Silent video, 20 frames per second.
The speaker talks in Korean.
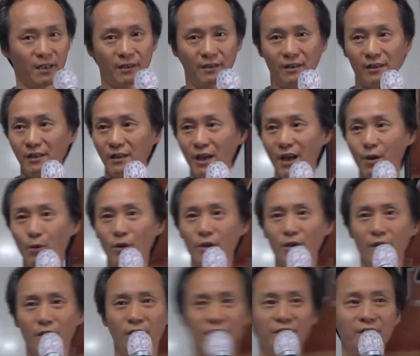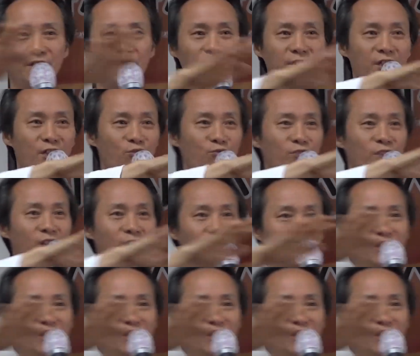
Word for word: 이, 이 글자 중에